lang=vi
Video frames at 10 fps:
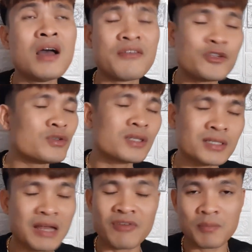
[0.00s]
Ví dụ như cái
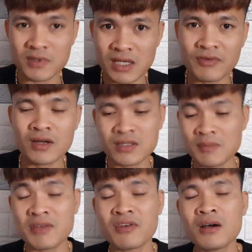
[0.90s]
sản phẩm mà dễ vỡ nó sẽ
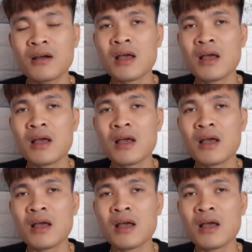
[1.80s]
bị vỡ.